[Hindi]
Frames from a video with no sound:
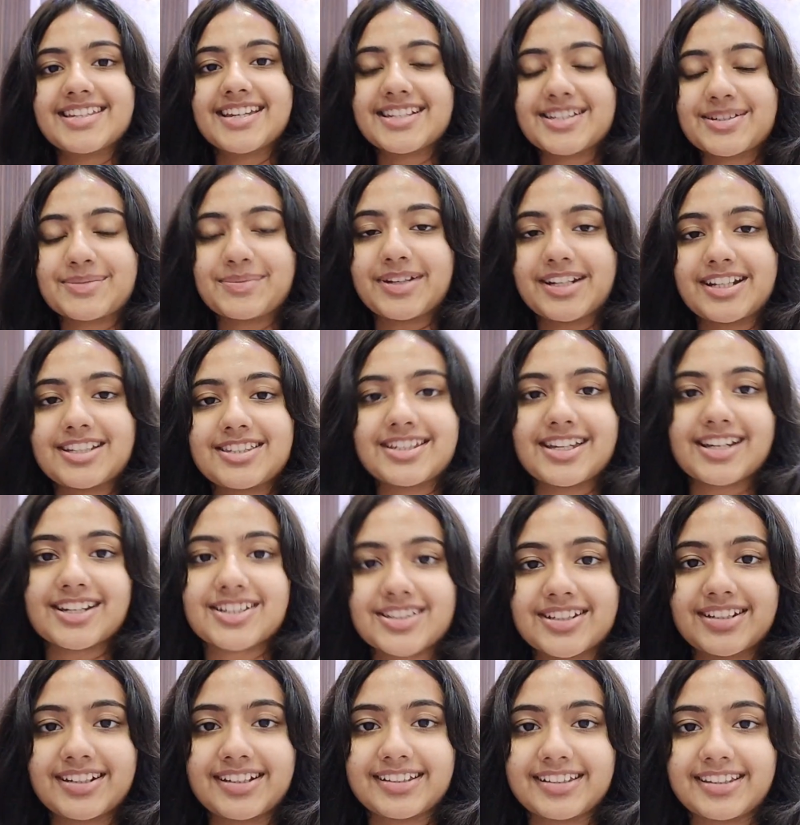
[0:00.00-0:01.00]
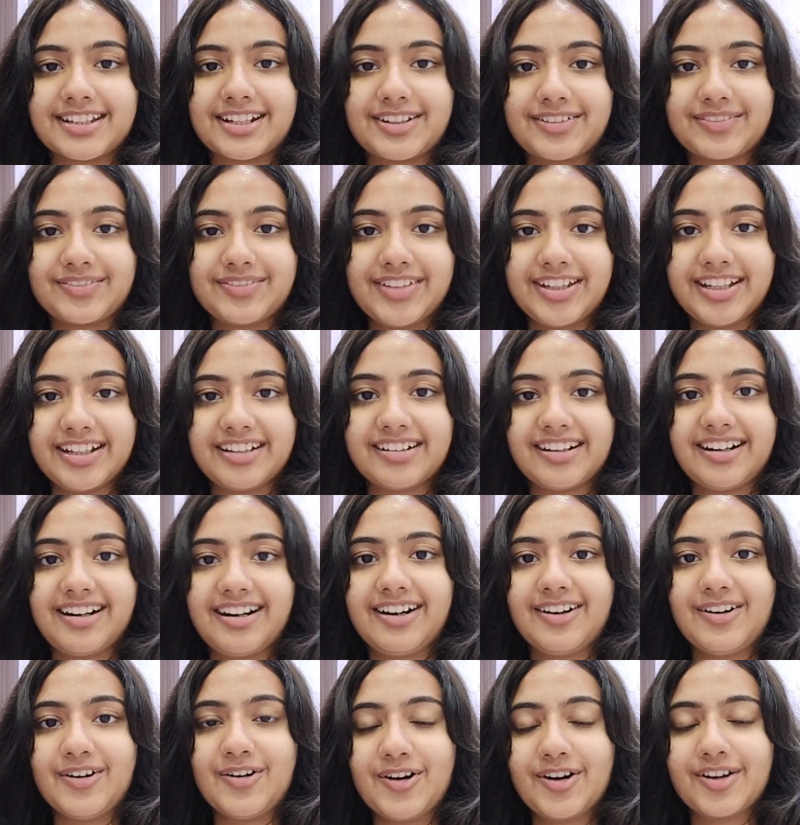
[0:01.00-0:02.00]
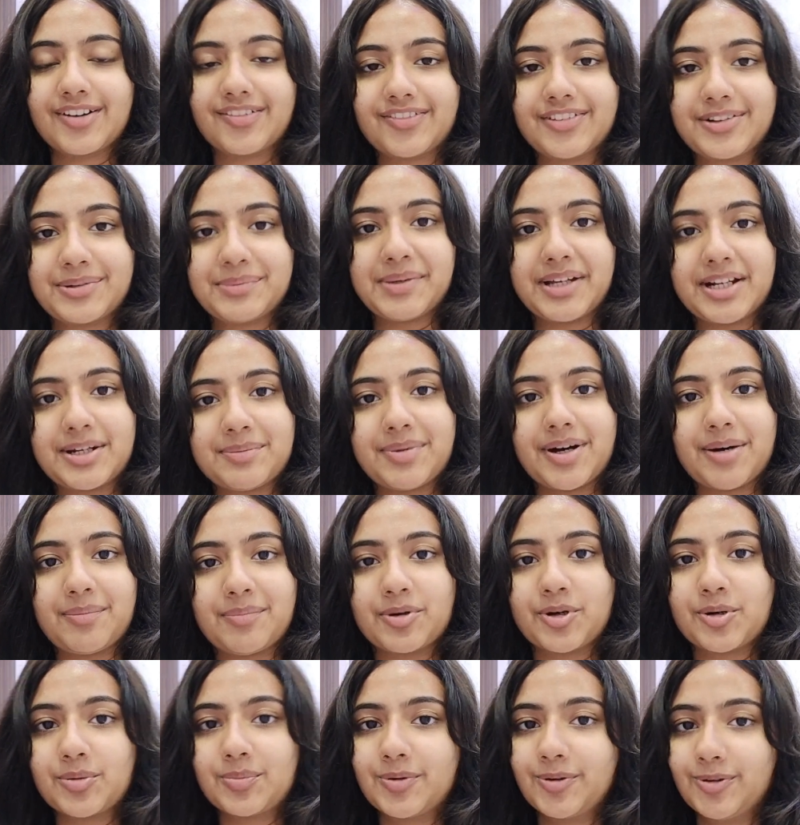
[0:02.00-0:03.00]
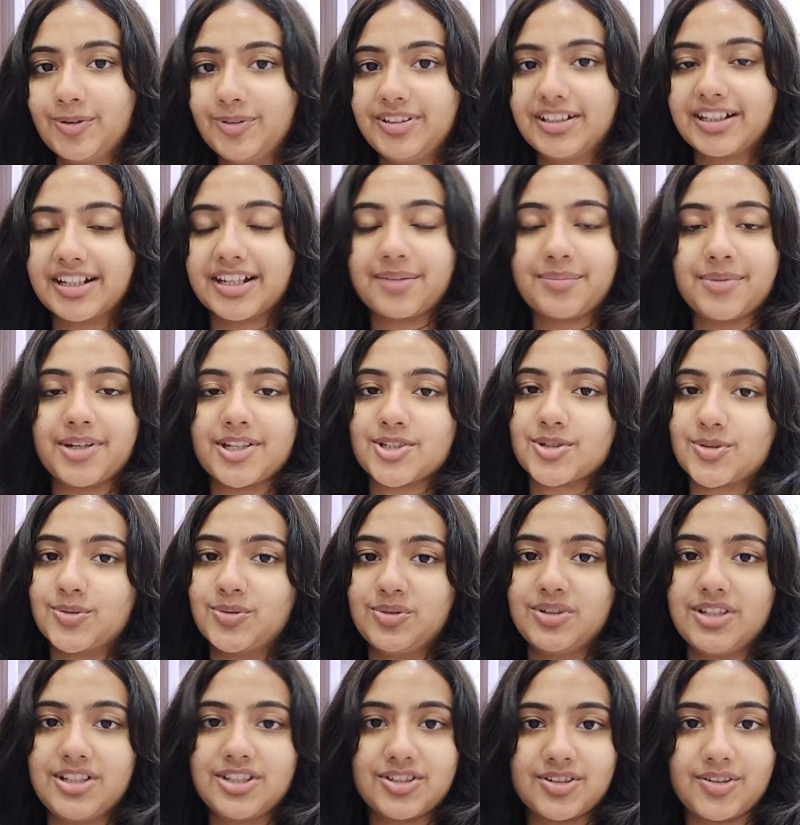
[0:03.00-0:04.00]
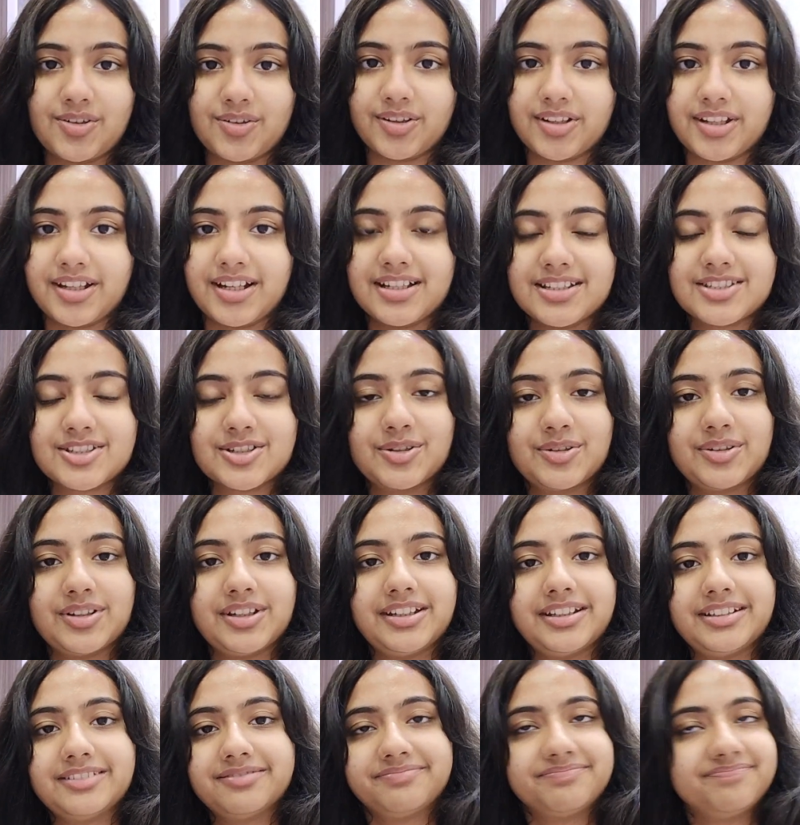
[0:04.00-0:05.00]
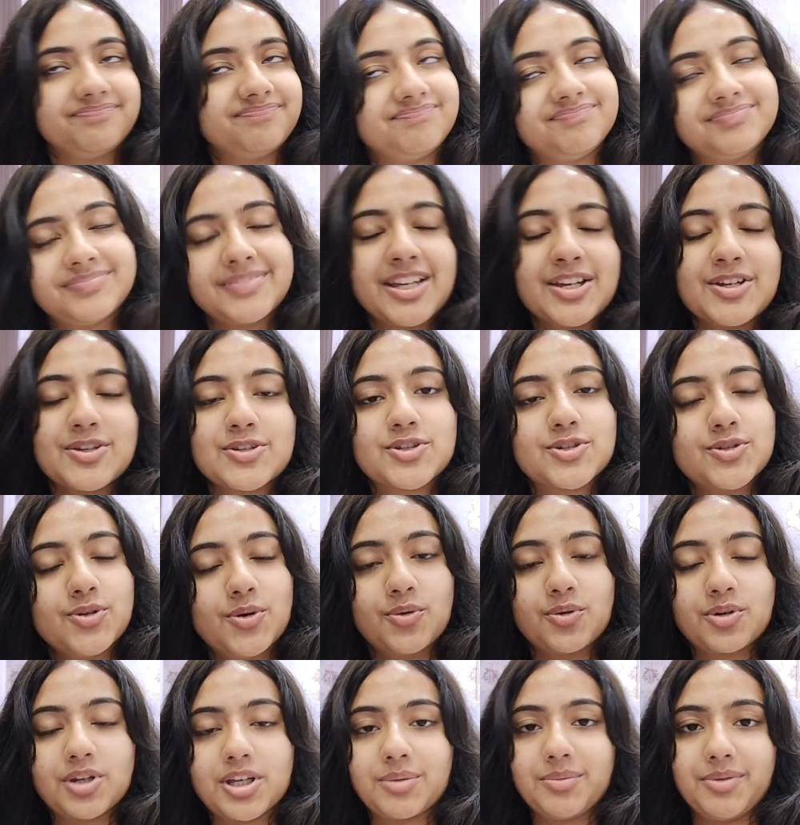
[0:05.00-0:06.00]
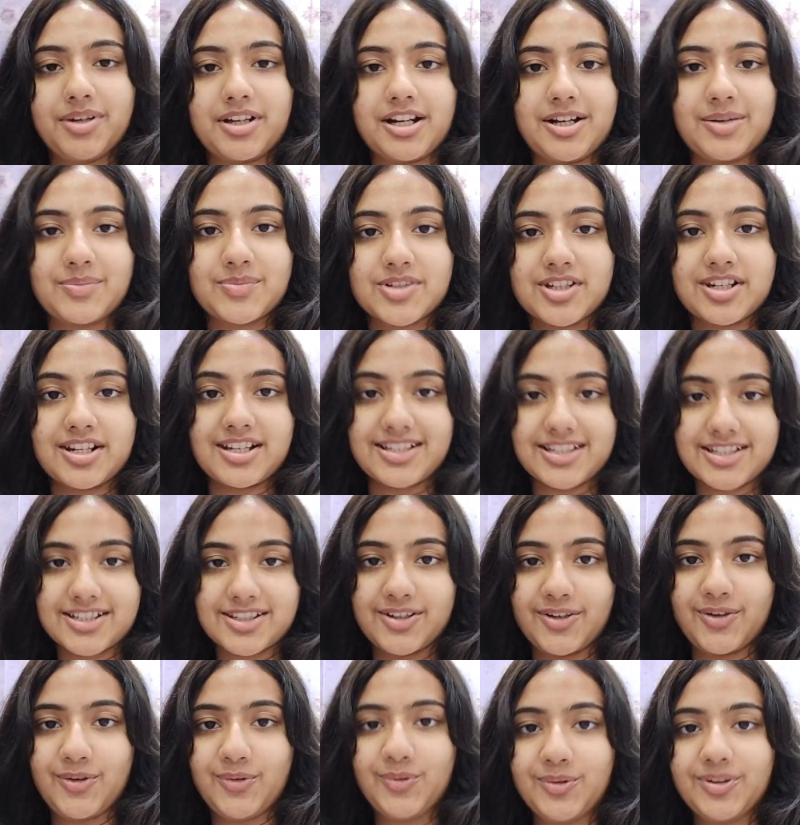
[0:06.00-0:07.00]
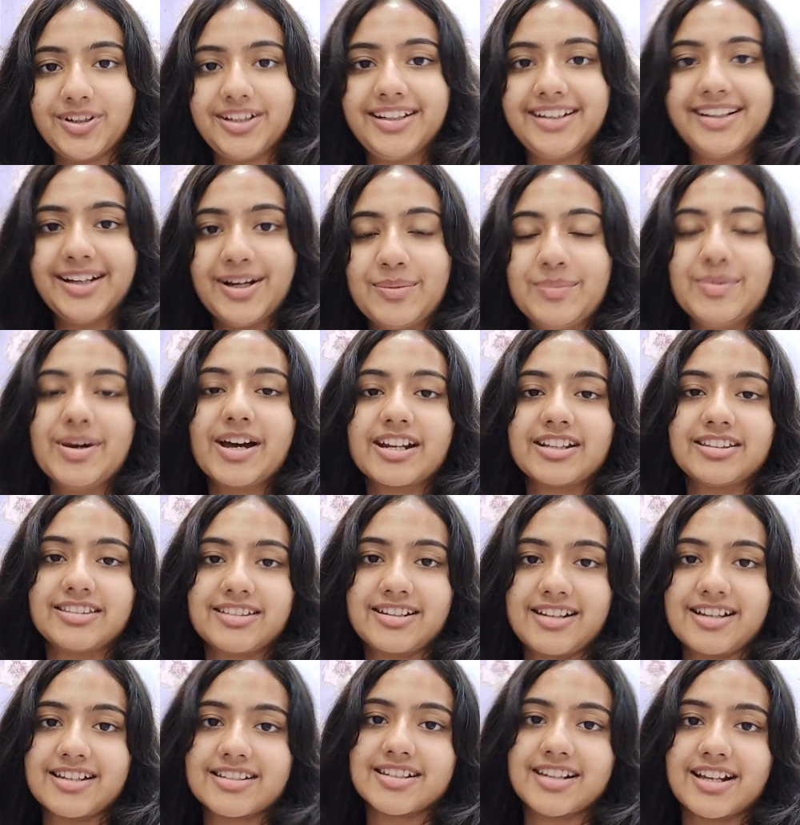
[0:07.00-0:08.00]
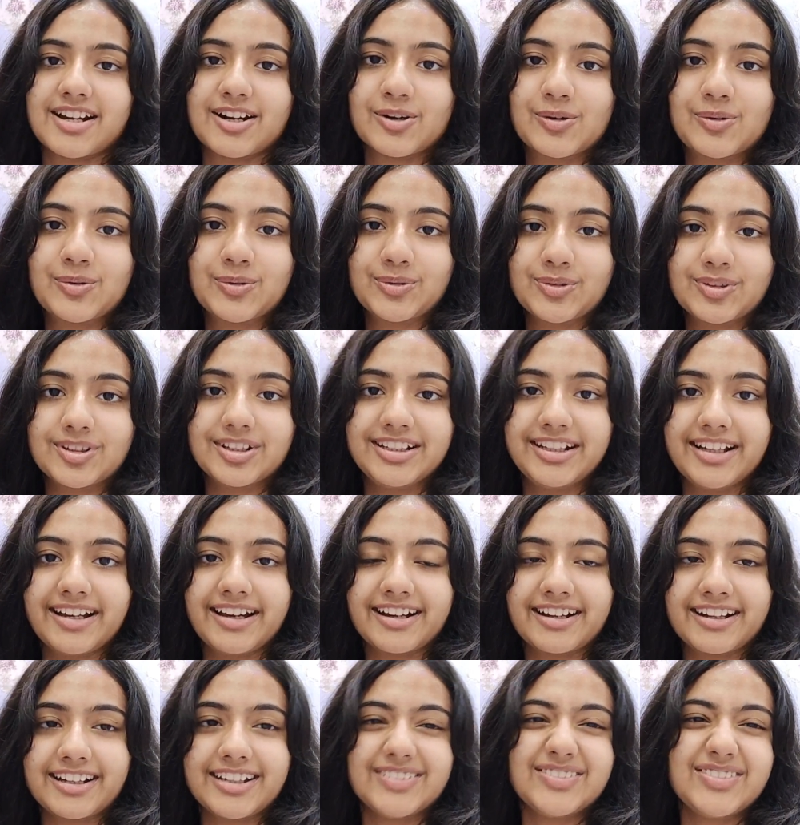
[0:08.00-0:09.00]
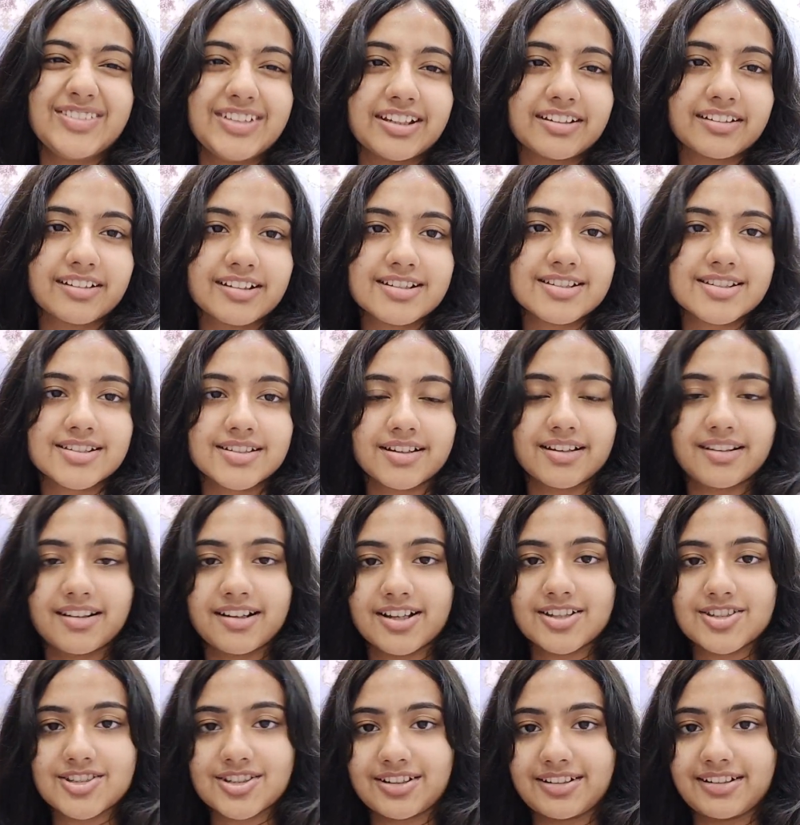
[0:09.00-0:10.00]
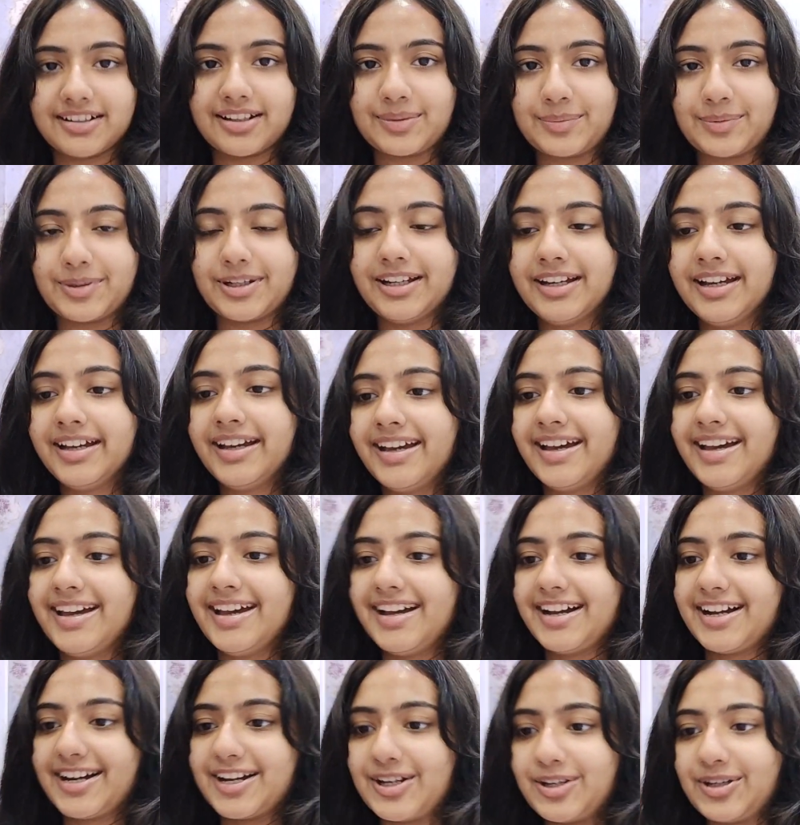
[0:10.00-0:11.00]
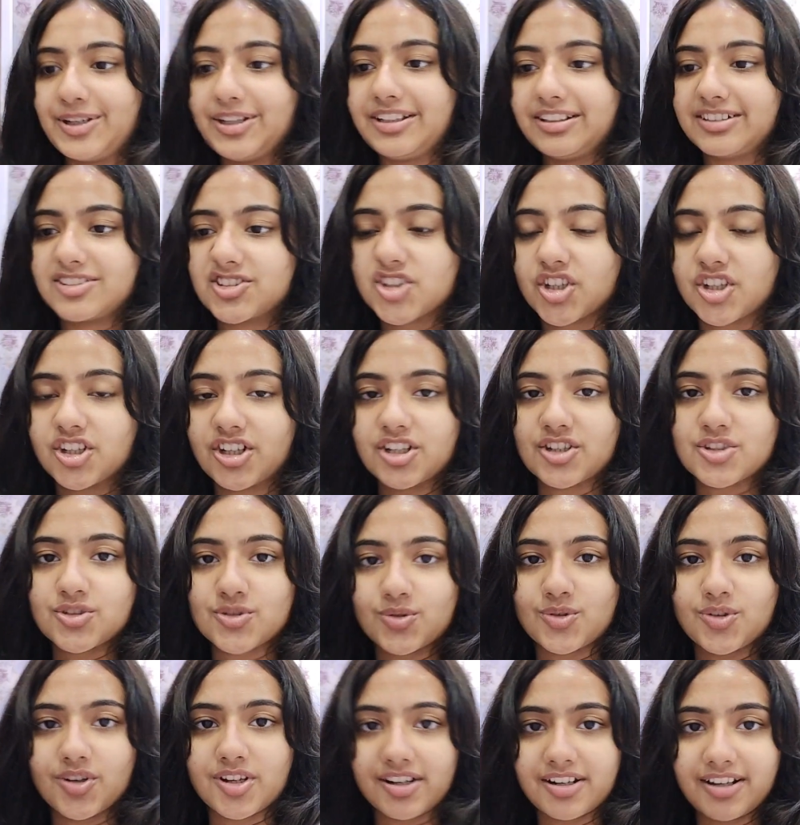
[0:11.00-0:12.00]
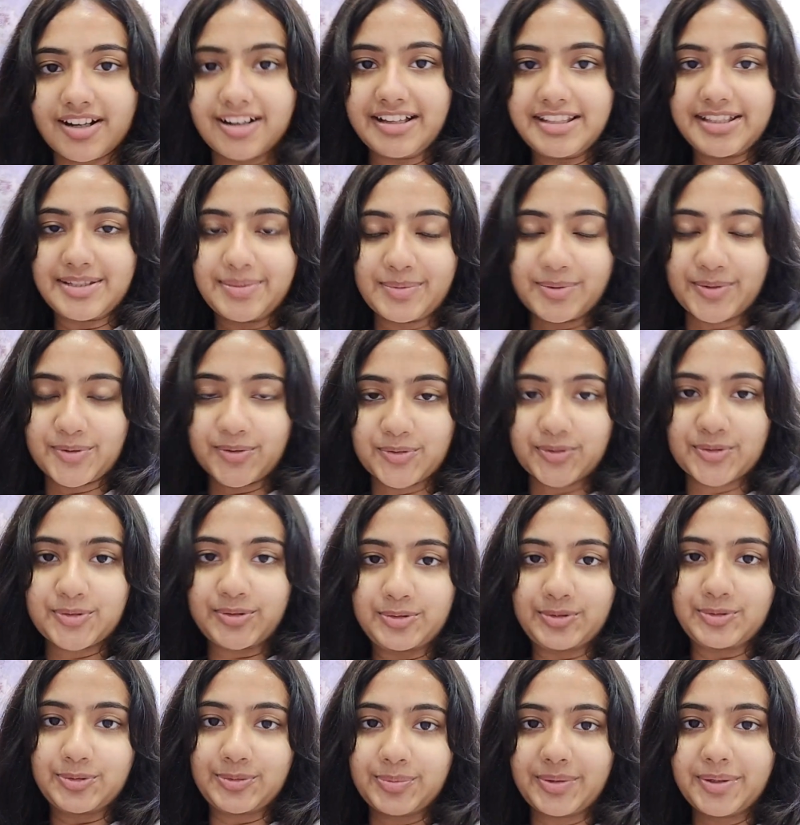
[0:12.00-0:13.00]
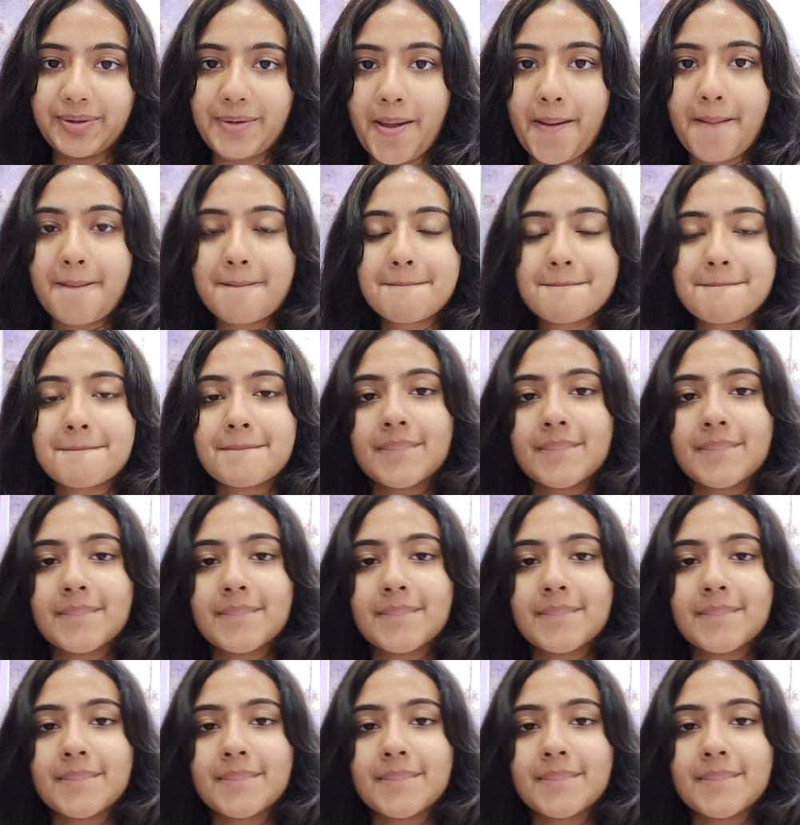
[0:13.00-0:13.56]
जैसे मैंने इंजेक्शन की तरफ देखा और फिर मैंने पापा को बोल दिया कि मैं स्कूल नहीं जाऊँगी आज क्योंकि सोऊंगी मैं आराम से रेस्ट करूँगी यार इतना सारा खून दिया है कहीं वीकनेस वगैरह के चक्कर में कहीं चक्कर चुक्कर ना आ जाए मेरे को स्कूल में